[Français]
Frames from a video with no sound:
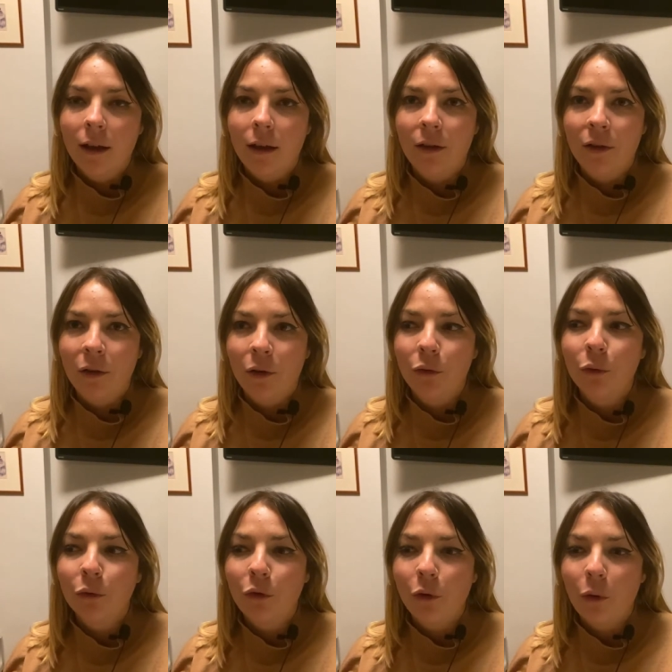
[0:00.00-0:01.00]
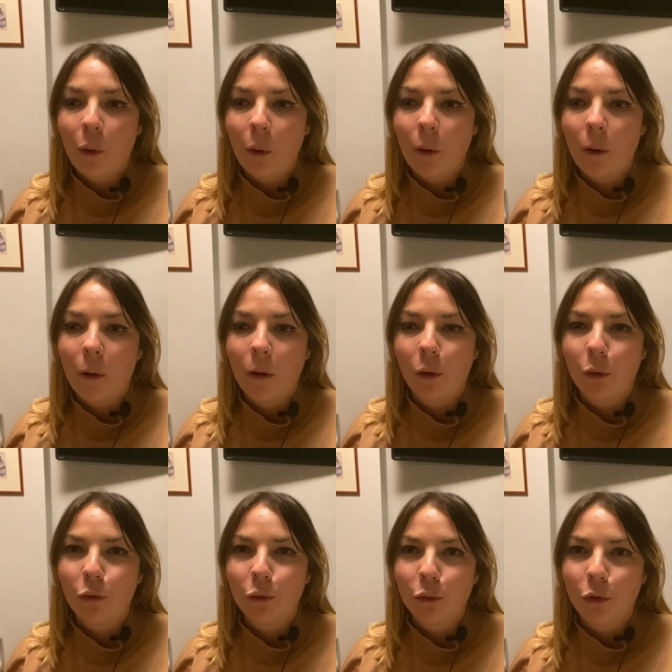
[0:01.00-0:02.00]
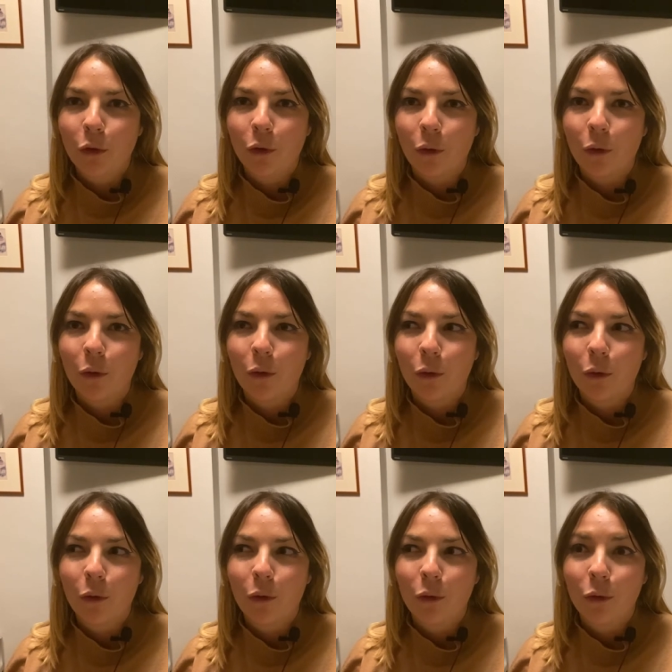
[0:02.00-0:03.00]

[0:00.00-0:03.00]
Euh, donc, euh, donc, euh,